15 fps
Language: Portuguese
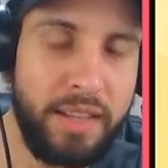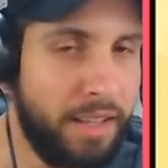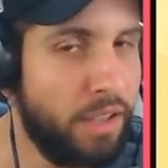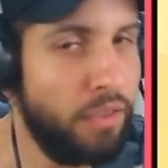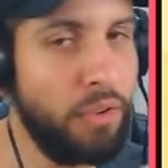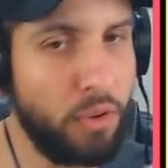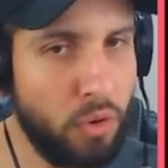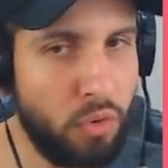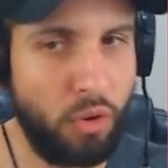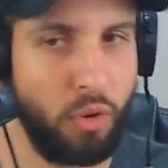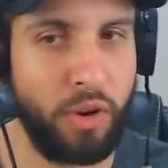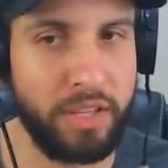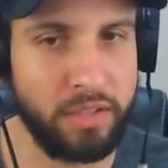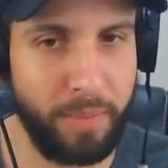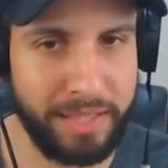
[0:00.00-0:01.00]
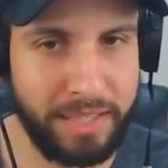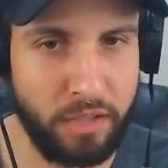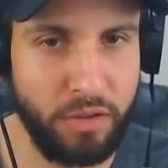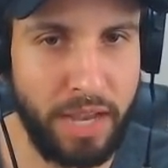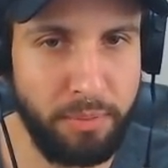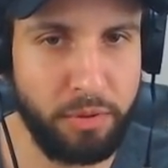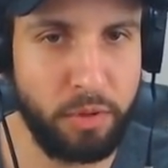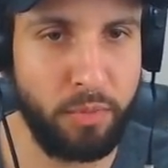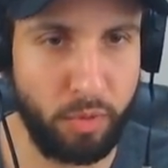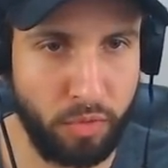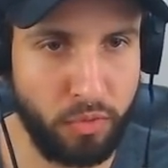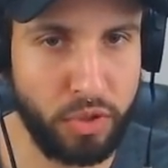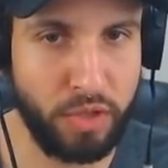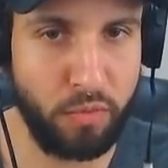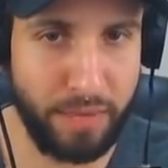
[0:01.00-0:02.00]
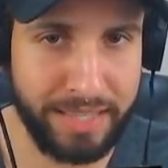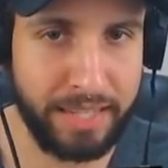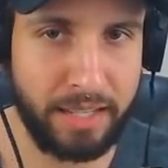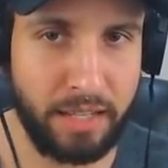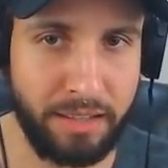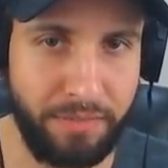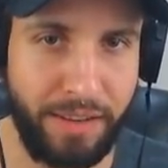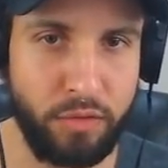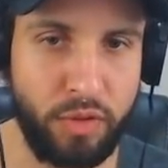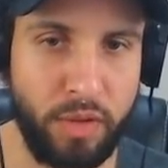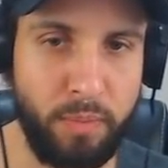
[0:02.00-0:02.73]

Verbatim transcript: Fico com o coração batendo rápido, mano. Eu vou ter um ataque aqui, velho.